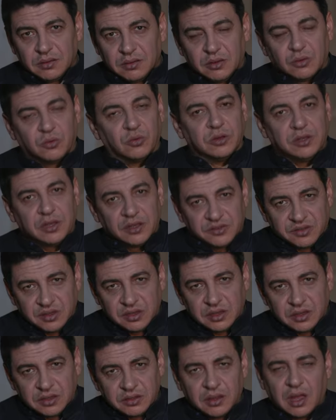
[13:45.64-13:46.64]
يقول
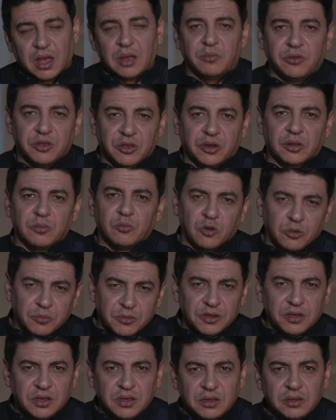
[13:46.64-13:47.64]
يزيد أمير
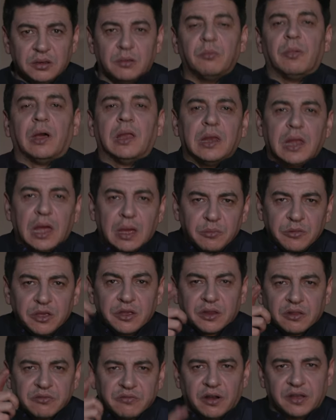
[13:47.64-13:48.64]
المؤمنين بل
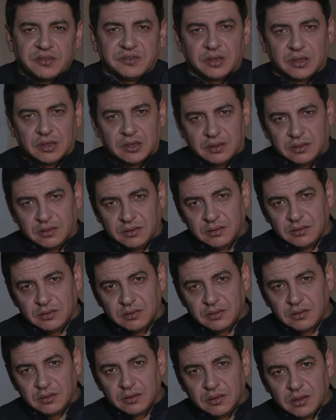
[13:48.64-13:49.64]
أمير الفاسقين
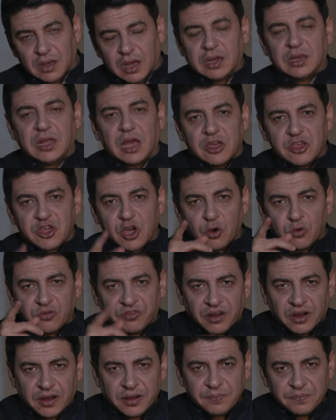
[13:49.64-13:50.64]
خلي
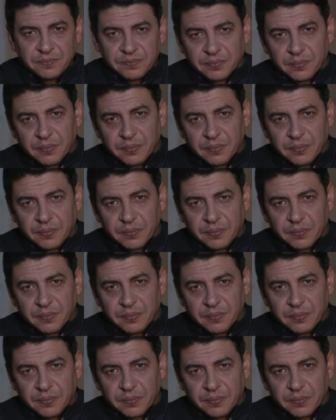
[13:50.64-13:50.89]
أشوفه